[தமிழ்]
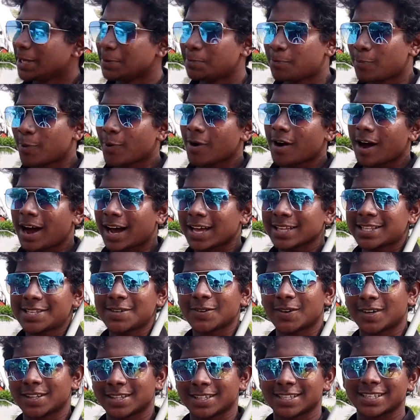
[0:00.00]
இப்போது
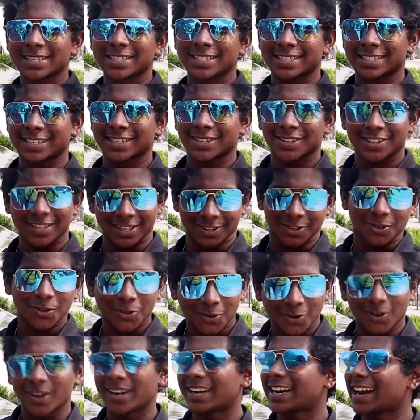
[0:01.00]
ஆட்சி வந்து ஏதோ
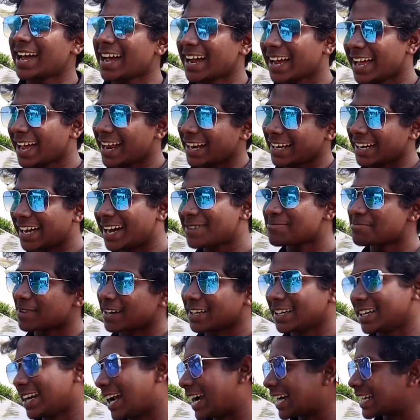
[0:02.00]
சொல்கிறாங்க என்ன
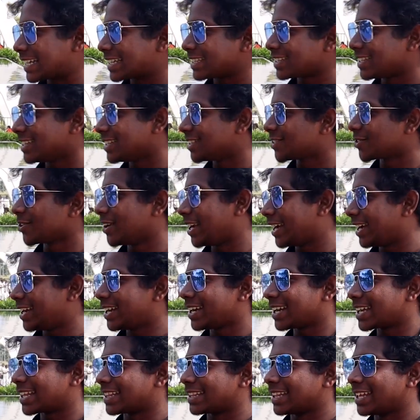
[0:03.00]
பண் நடக்குதுன்னு
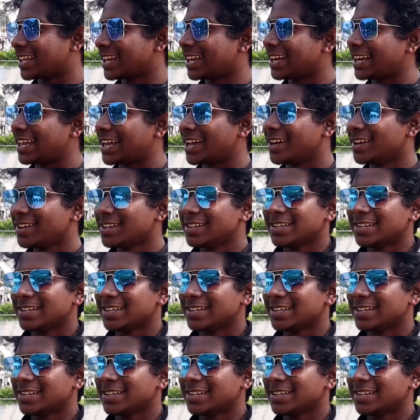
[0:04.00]
சொல்லிட்டு எனக்கு தெரியல